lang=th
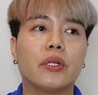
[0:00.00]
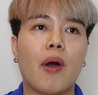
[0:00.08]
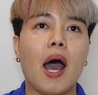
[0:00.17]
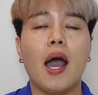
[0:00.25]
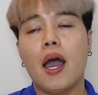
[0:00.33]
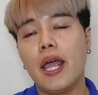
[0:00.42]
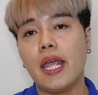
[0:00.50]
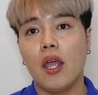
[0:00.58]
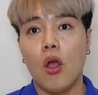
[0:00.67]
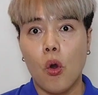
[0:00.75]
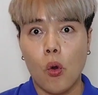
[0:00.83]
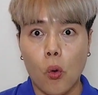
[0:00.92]
สึกว่าเฮ้ย
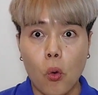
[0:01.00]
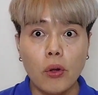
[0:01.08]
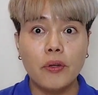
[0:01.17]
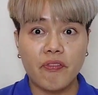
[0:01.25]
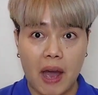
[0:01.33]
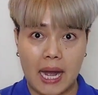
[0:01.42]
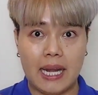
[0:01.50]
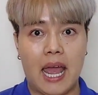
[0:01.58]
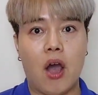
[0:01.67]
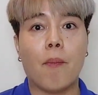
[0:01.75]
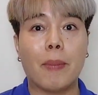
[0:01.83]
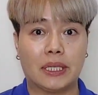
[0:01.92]
คุณฟัง
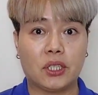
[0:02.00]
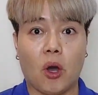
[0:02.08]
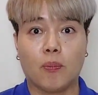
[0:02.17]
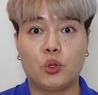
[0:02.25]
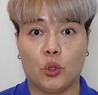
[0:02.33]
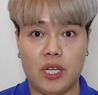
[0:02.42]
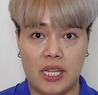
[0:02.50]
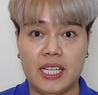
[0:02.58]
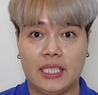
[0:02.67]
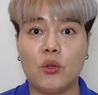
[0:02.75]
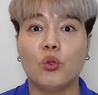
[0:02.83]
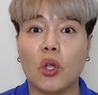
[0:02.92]
แล้วมันตอบโจทย์ในสิ่
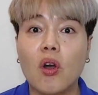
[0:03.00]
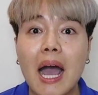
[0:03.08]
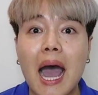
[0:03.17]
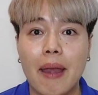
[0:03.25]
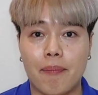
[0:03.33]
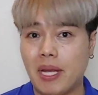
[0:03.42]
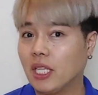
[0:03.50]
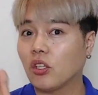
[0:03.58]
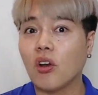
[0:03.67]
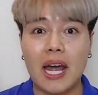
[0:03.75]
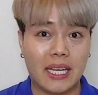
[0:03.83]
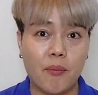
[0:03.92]
งที่คุณต้องการ ไม่ได้
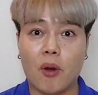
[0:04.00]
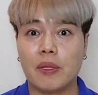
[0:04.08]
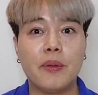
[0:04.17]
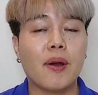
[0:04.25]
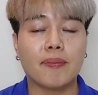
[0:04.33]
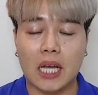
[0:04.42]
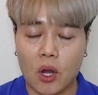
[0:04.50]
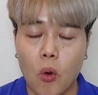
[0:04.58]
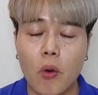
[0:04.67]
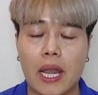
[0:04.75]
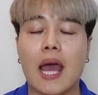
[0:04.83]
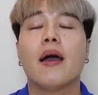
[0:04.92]
ต้องการน้ำหอมที่วัมตะ
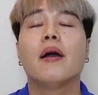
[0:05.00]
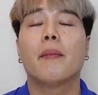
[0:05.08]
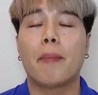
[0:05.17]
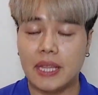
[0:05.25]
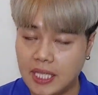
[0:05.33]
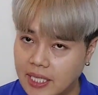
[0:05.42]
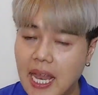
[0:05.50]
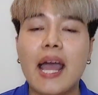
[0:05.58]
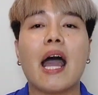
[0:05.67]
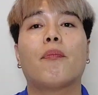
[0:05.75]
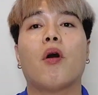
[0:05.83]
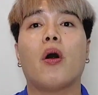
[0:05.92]
กูลอะไปซื้อได้
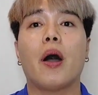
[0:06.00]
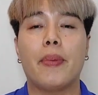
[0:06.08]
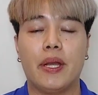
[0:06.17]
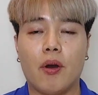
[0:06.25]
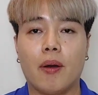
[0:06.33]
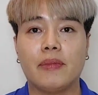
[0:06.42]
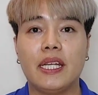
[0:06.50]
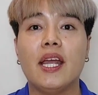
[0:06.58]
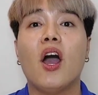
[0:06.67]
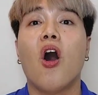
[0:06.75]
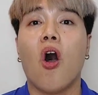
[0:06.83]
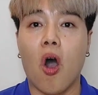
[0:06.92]
ครับเพราะว่าเป็นน้ำหอมที่
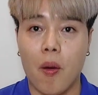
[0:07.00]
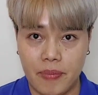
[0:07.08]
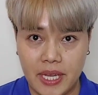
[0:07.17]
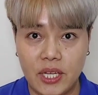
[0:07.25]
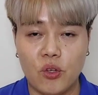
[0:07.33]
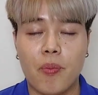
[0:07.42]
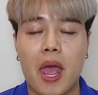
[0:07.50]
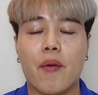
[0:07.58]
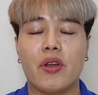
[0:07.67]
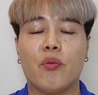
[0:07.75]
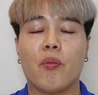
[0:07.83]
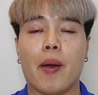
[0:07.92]
หอมดีดูแพง
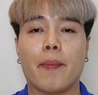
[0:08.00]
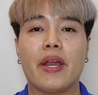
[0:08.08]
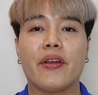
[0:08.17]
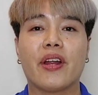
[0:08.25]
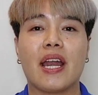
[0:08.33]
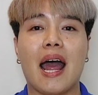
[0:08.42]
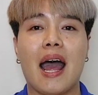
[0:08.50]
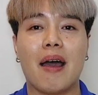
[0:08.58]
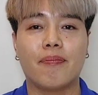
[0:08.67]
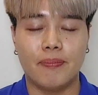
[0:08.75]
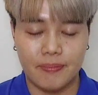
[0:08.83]
วันนี้ผมแบบมาแล้วนะครับ